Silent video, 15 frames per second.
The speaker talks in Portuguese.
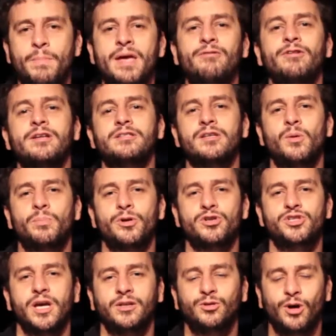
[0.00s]
Bem-vindos ao
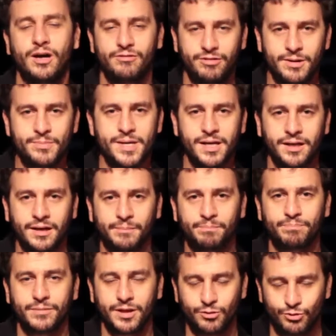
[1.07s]
projeto Ram Vermelha,
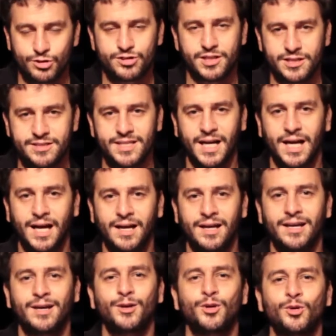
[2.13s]
e você está
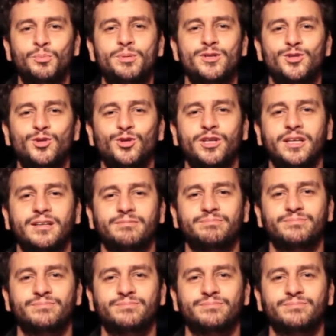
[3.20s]
no Bisturi.